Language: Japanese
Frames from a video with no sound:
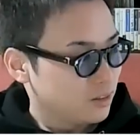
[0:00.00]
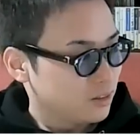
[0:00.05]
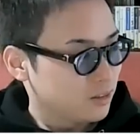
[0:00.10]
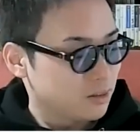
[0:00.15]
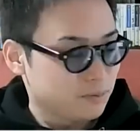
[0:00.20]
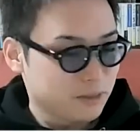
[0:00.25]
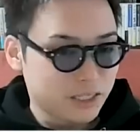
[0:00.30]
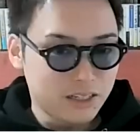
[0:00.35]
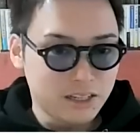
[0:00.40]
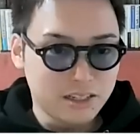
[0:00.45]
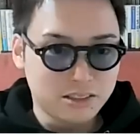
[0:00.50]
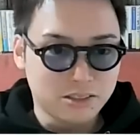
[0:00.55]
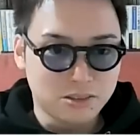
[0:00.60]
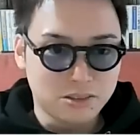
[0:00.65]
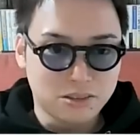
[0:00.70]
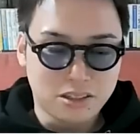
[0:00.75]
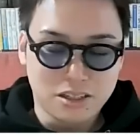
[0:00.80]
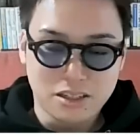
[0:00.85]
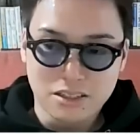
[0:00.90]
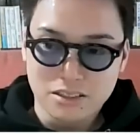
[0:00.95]
その
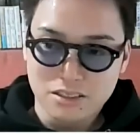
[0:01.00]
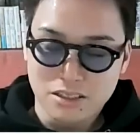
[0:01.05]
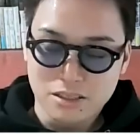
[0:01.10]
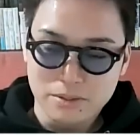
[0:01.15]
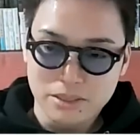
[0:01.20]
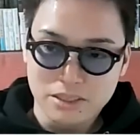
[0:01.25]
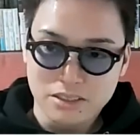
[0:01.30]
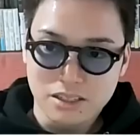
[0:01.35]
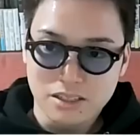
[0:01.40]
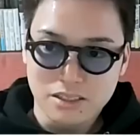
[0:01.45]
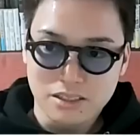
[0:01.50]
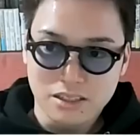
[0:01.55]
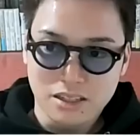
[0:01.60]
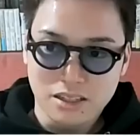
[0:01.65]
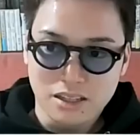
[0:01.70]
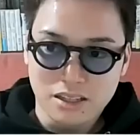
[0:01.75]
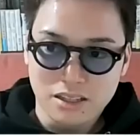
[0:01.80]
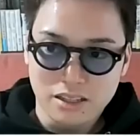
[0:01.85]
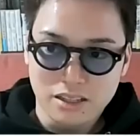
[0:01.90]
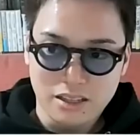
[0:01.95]
アプリケーションとかサービス単位
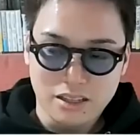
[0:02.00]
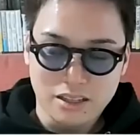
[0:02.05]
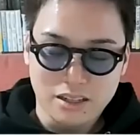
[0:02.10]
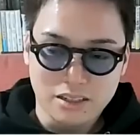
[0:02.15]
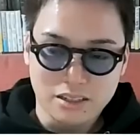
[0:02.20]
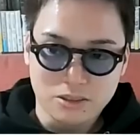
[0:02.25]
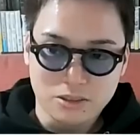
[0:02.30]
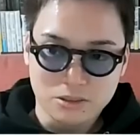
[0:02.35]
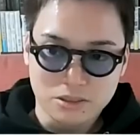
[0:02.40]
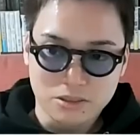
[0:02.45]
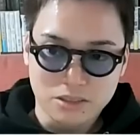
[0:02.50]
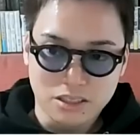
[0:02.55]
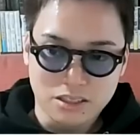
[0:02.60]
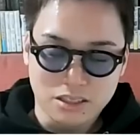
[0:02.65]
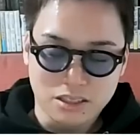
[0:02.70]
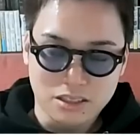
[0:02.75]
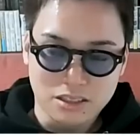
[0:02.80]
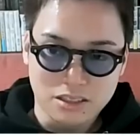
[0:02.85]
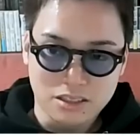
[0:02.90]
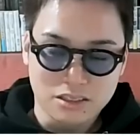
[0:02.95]
で AI が搭載
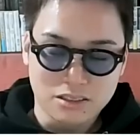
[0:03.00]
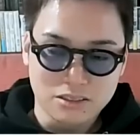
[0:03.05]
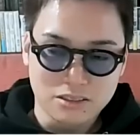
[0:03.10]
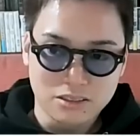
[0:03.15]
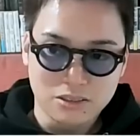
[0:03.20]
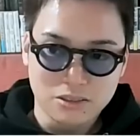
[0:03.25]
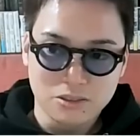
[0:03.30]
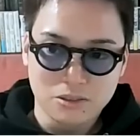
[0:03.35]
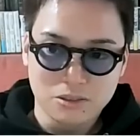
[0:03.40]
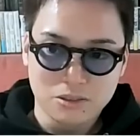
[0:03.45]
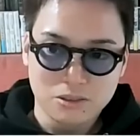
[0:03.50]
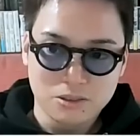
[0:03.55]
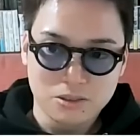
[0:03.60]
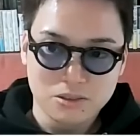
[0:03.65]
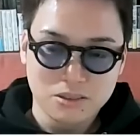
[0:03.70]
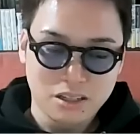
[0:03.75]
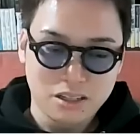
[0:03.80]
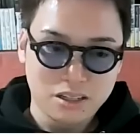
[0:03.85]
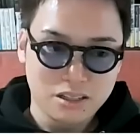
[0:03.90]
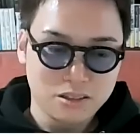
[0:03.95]
されていたんですけど、
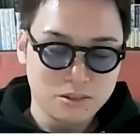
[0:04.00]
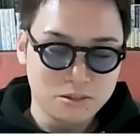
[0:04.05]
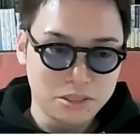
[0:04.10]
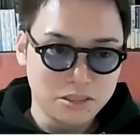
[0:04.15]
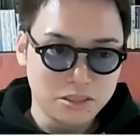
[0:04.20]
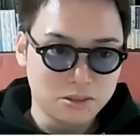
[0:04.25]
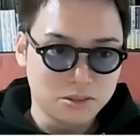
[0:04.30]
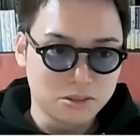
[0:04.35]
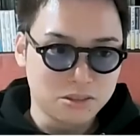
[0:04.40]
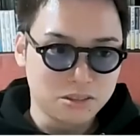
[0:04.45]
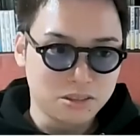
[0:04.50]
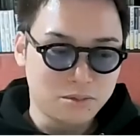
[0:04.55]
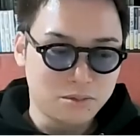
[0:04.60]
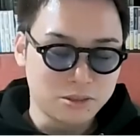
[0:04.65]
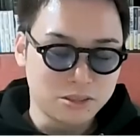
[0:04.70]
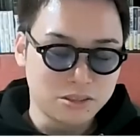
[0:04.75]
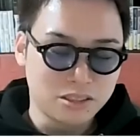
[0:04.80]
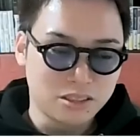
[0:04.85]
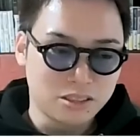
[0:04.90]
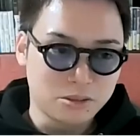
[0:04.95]
今度ね、Windows
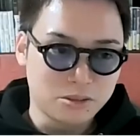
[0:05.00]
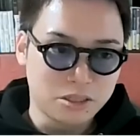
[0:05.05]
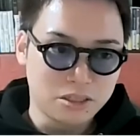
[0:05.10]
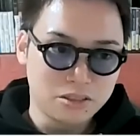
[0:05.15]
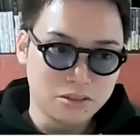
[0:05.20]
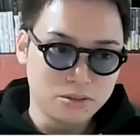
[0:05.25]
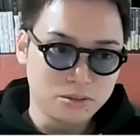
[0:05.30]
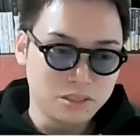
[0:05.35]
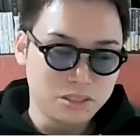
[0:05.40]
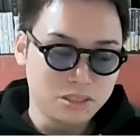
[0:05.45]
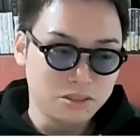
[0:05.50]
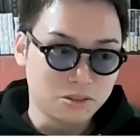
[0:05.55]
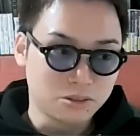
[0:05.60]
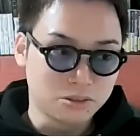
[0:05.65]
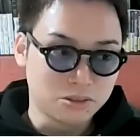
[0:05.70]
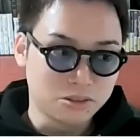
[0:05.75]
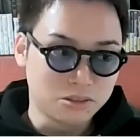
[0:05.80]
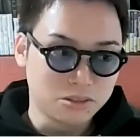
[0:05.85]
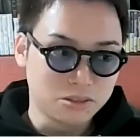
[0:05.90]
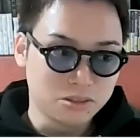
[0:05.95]
11からは
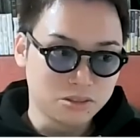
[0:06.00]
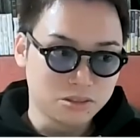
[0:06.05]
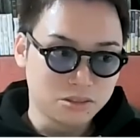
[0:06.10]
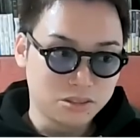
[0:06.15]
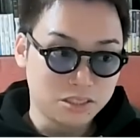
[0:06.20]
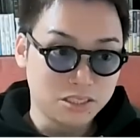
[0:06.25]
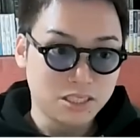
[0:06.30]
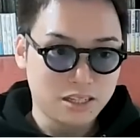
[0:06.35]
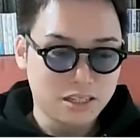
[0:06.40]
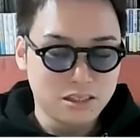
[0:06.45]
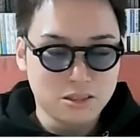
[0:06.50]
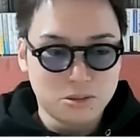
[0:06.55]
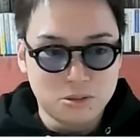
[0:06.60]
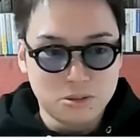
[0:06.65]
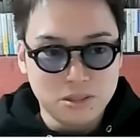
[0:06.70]
Windows 自体、